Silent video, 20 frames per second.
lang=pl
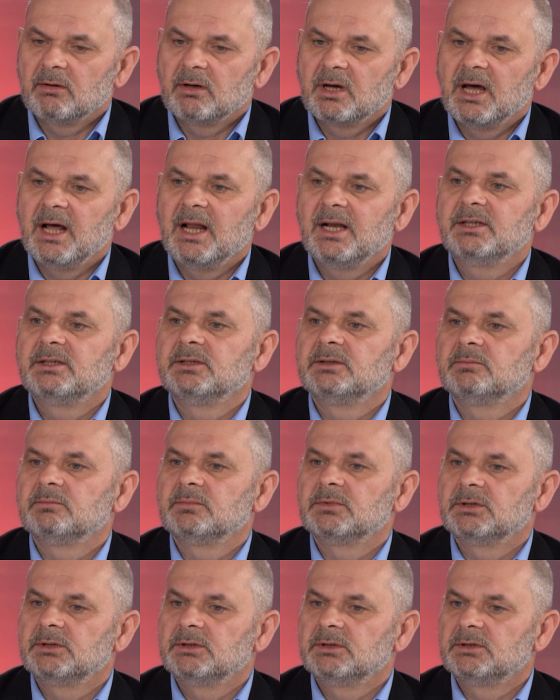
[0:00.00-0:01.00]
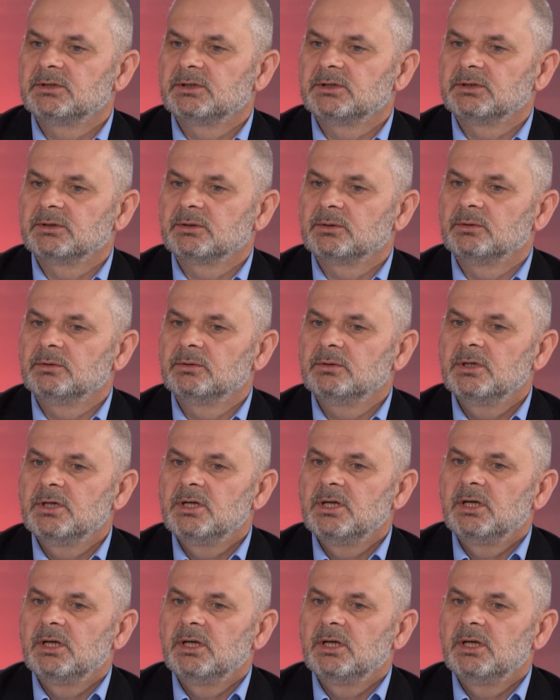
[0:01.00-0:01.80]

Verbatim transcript: lokalnym e, rynku,